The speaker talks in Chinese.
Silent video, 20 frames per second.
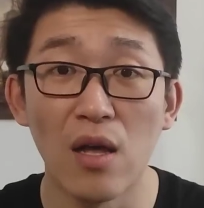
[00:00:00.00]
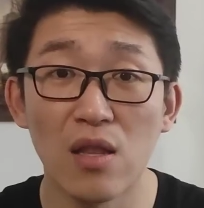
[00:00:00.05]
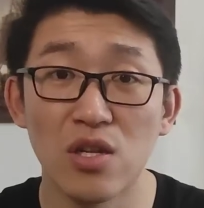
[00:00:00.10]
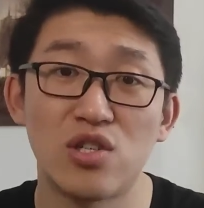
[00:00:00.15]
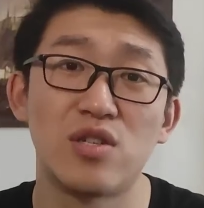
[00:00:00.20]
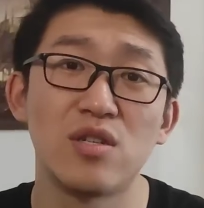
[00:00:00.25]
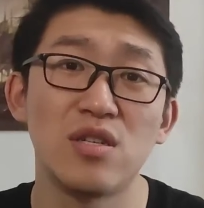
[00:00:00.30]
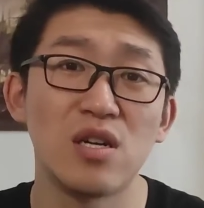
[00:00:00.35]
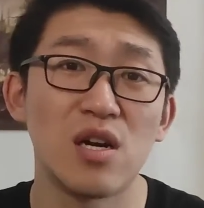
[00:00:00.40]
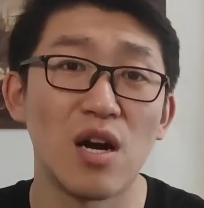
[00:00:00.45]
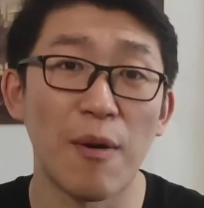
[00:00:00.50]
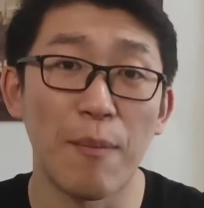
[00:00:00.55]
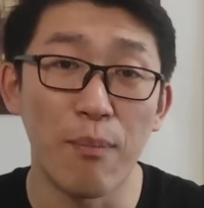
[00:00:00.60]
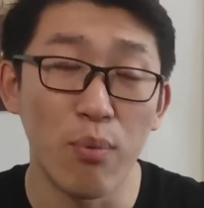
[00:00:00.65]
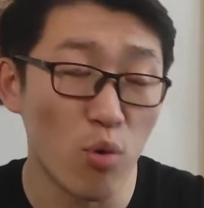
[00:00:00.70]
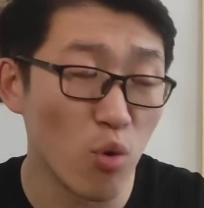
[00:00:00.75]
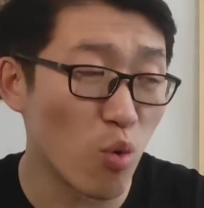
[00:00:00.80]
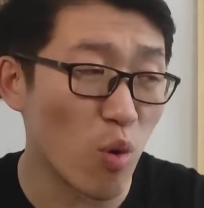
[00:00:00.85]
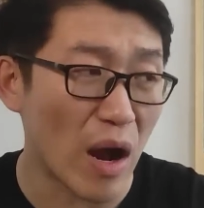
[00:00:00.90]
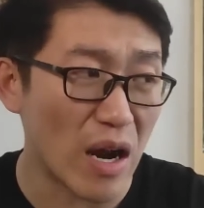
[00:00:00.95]
那实际上，
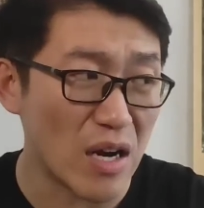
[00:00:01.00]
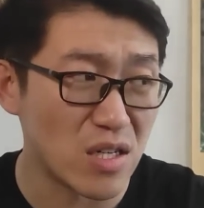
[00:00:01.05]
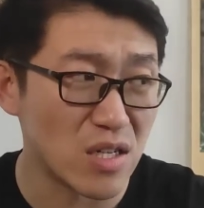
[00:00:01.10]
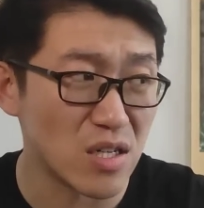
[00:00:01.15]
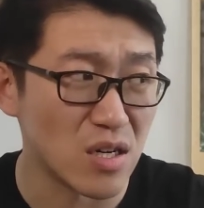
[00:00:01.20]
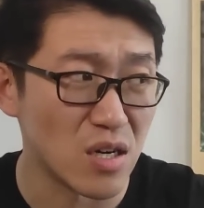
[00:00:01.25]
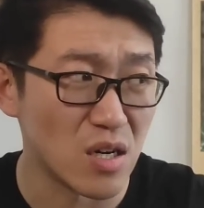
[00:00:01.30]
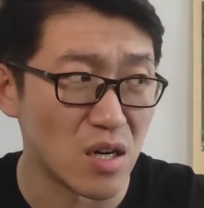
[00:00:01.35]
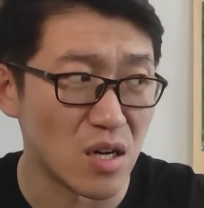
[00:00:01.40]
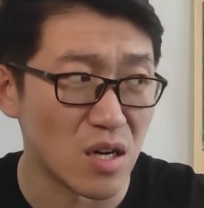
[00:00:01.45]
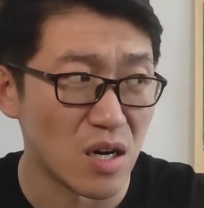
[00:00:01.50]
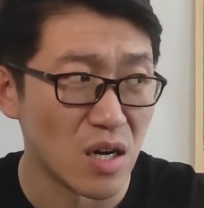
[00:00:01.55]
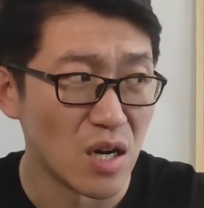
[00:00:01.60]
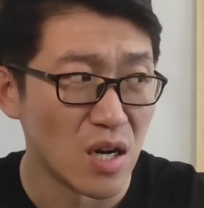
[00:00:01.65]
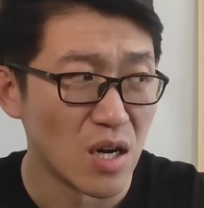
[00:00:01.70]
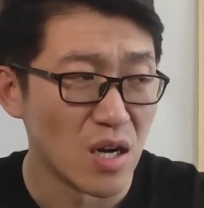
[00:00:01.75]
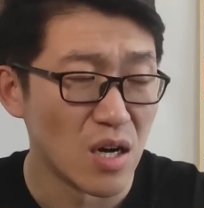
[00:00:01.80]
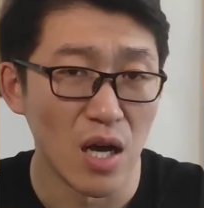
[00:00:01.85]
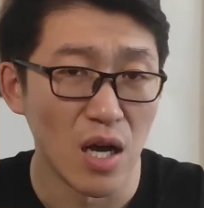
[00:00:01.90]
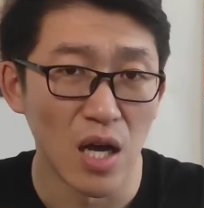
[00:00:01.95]
不管是
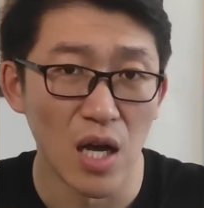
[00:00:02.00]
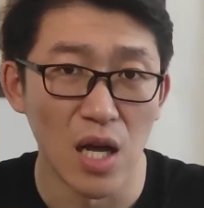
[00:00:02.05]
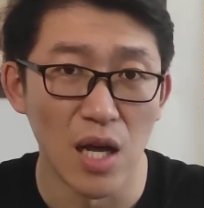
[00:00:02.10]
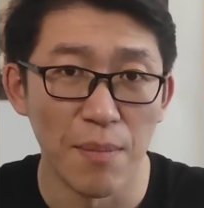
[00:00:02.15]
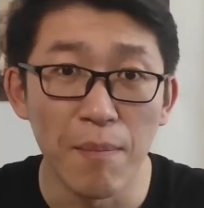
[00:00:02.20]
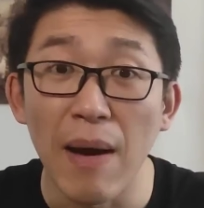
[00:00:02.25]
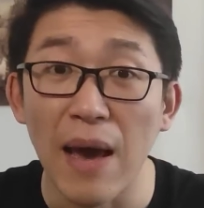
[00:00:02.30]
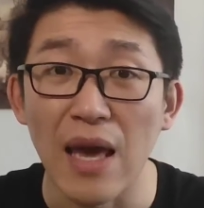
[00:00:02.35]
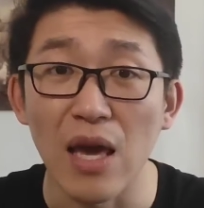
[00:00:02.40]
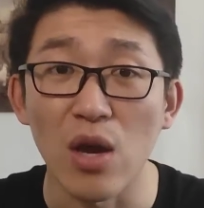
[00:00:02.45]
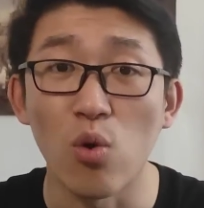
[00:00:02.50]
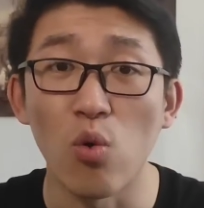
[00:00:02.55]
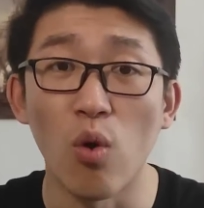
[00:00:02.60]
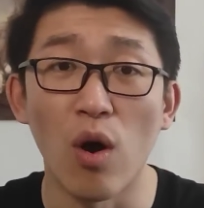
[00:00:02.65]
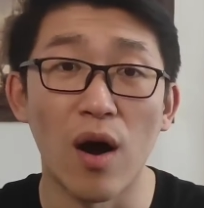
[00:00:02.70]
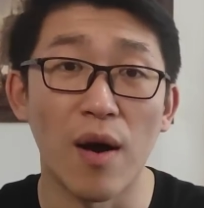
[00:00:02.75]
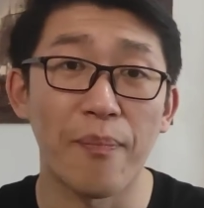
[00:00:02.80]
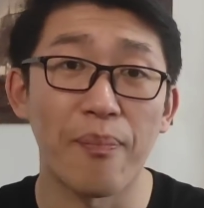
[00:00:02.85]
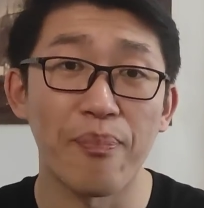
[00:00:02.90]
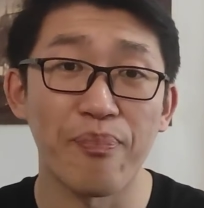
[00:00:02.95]
呃美
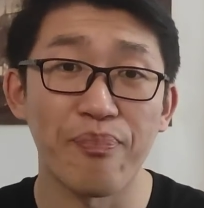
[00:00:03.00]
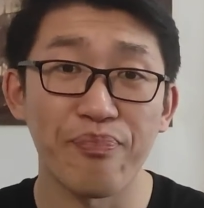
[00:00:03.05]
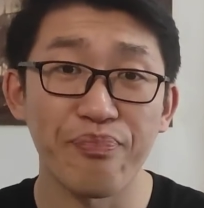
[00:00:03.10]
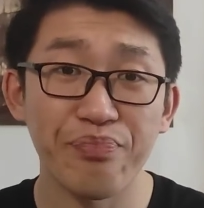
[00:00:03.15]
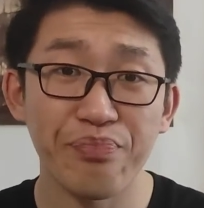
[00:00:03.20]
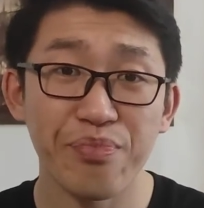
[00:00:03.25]
国。